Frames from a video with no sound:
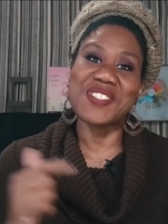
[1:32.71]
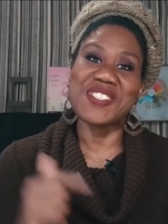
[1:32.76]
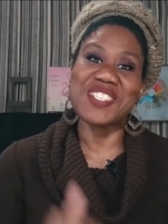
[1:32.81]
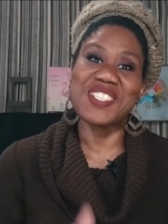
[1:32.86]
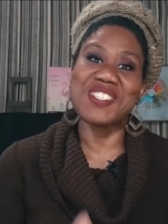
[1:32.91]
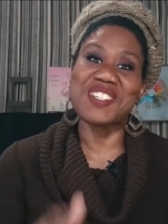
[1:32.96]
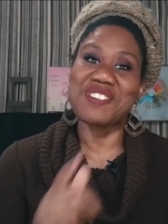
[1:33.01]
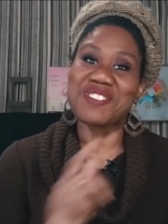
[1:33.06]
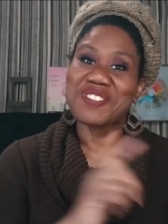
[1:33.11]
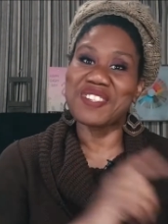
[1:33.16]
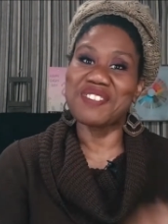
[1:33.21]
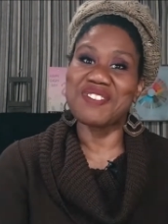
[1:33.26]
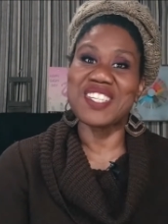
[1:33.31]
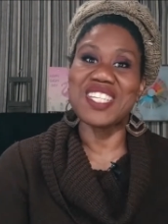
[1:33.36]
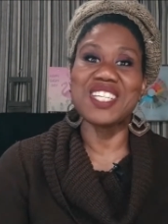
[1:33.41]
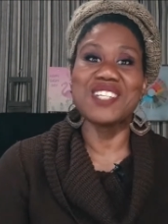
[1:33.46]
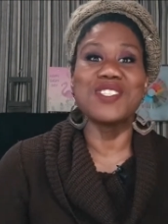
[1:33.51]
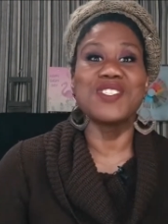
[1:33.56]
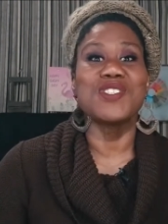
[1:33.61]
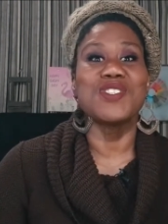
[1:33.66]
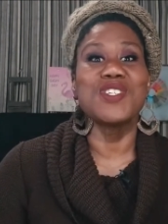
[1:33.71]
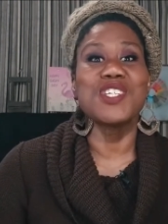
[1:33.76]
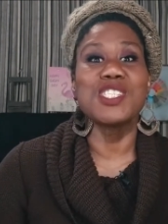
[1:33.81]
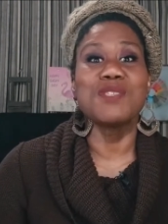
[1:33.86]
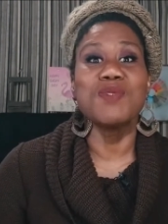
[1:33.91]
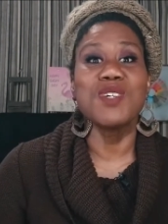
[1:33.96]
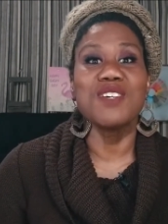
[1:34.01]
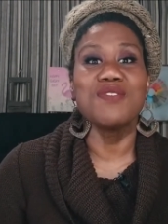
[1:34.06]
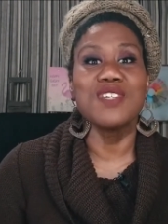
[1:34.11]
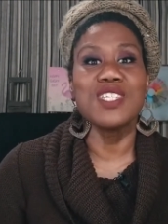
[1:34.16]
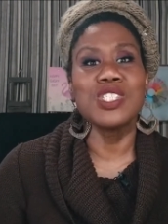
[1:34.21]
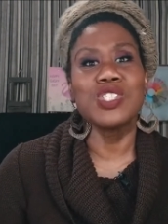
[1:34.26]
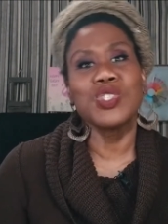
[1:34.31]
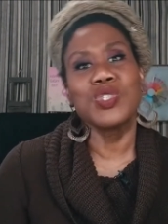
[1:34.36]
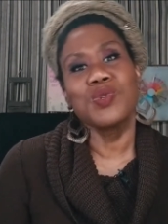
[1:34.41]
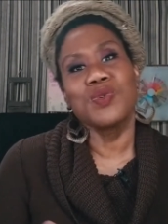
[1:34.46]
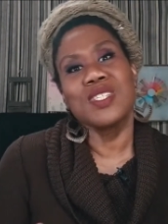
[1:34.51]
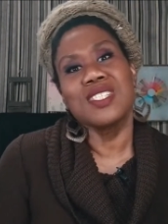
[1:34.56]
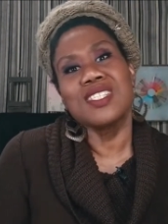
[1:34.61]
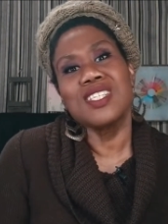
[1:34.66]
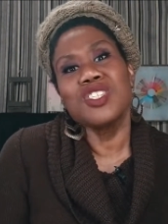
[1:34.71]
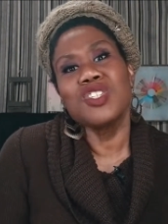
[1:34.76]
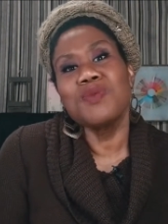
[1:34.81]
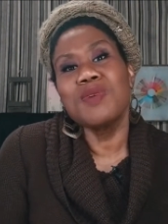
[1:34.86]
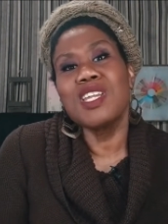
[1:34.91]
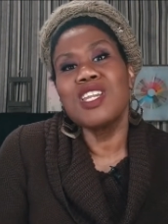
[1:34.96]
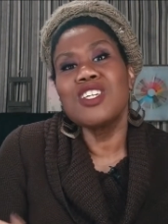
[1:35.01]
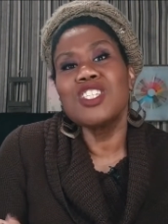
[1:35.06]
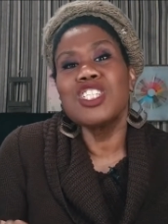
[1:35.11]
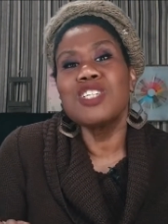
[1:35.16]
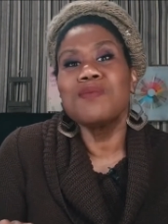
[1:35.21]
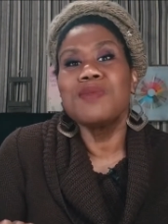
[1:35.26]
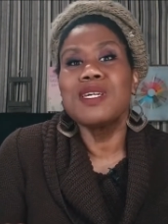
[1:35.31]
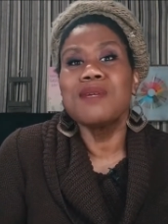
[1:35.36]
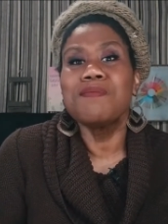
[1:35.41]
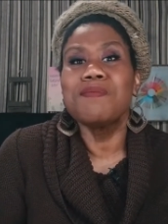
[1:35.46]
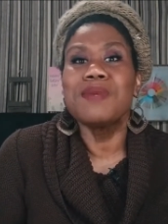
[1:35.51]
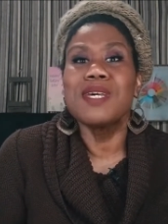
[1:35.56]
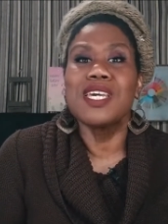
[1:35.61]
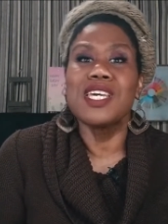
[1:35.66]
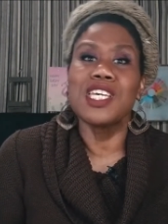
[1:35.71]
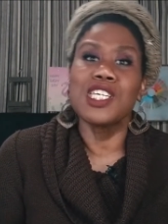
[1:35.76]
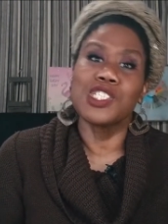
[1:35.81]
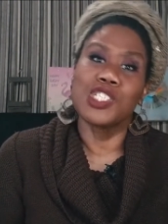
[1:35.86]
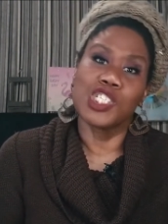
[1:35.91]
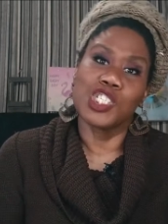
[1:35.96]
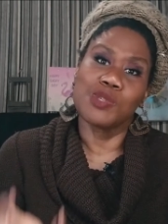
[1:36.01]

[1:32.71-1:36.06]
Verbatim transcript: surgiu em fevereiro de 2021, ou seja, uma loja bebê,